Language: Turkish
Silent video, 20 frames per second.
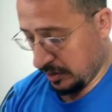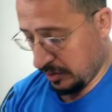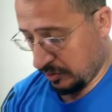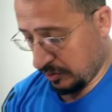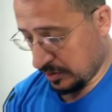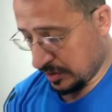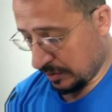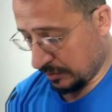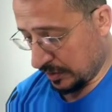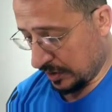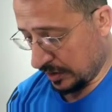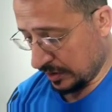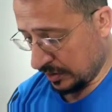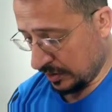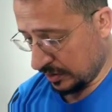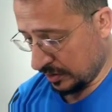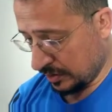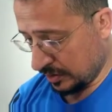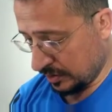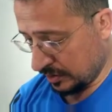o zaman
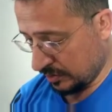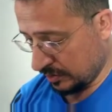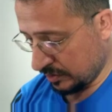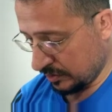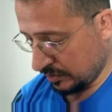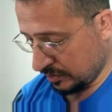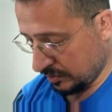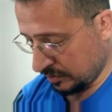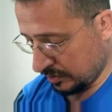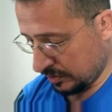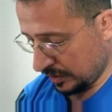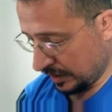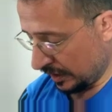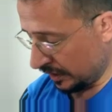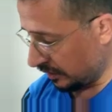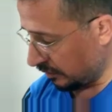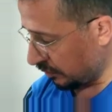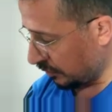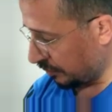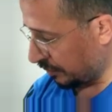
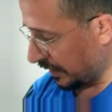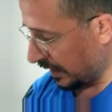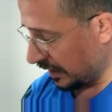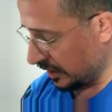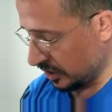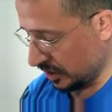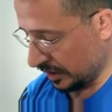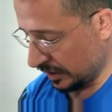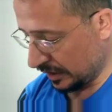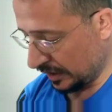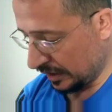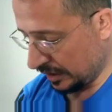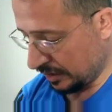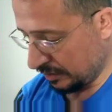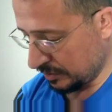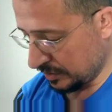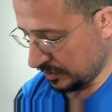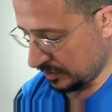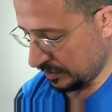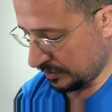neydi bu? PJ
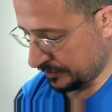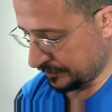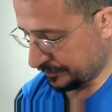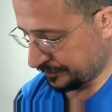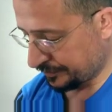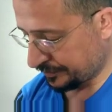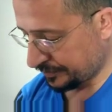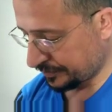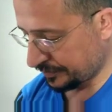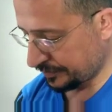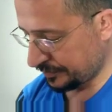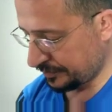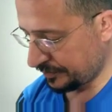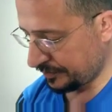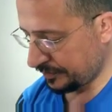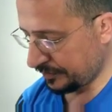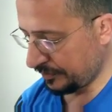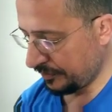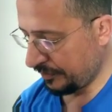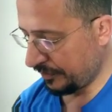değerimizdi.
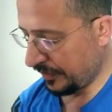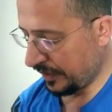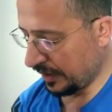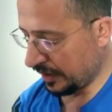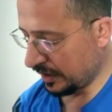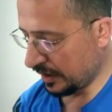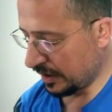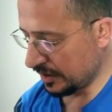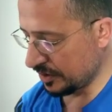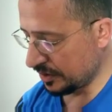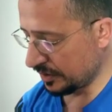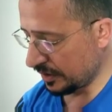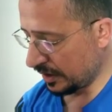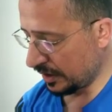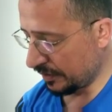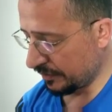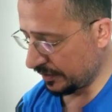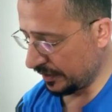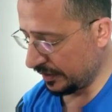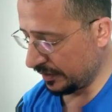Karşı
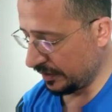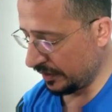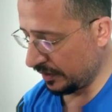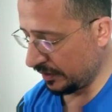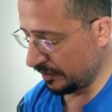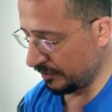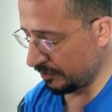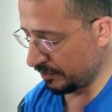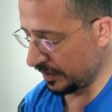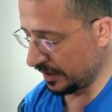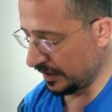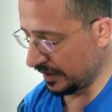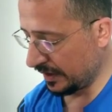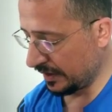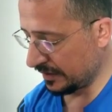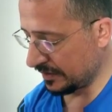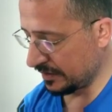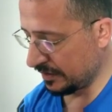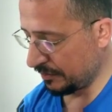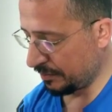taraf neydi? 1
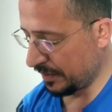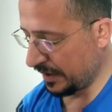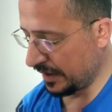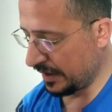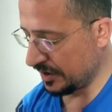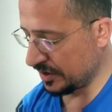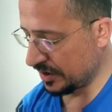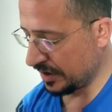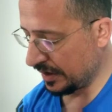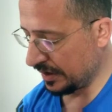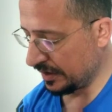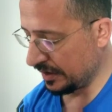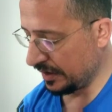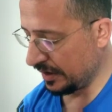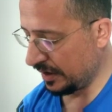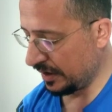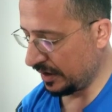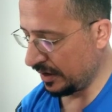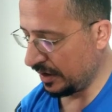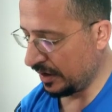eksi PJ
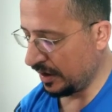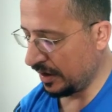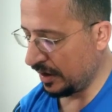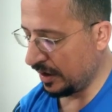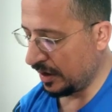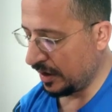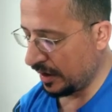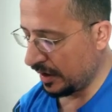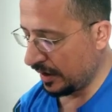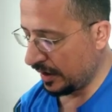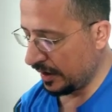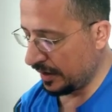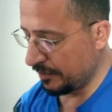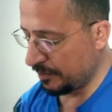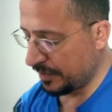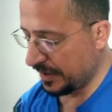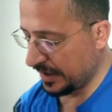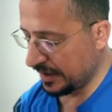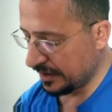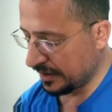idi. E
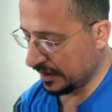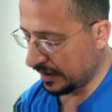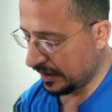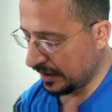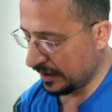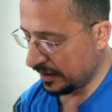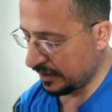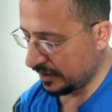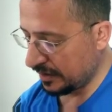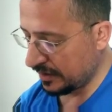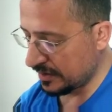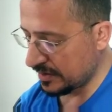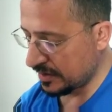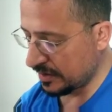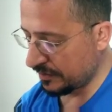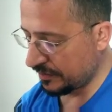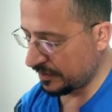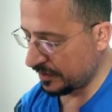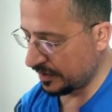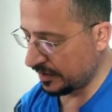1'den
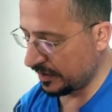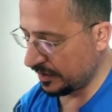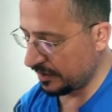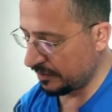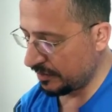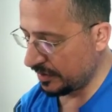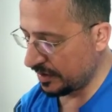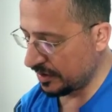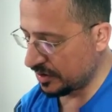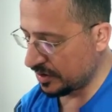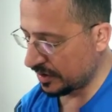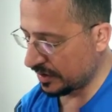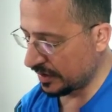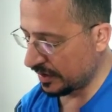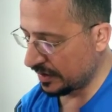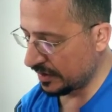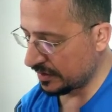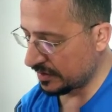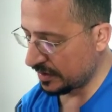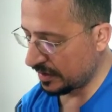0.20'ye
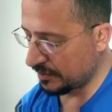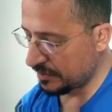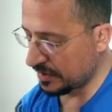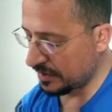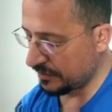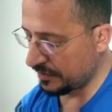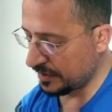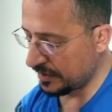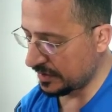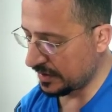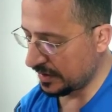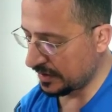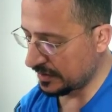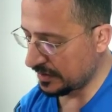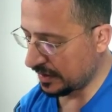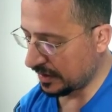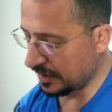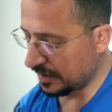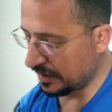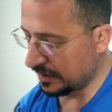çıkarırsam
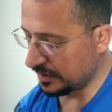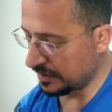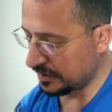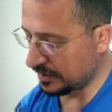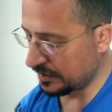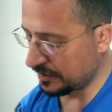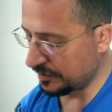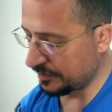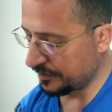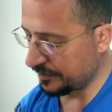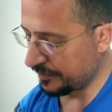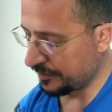0.80 kalır.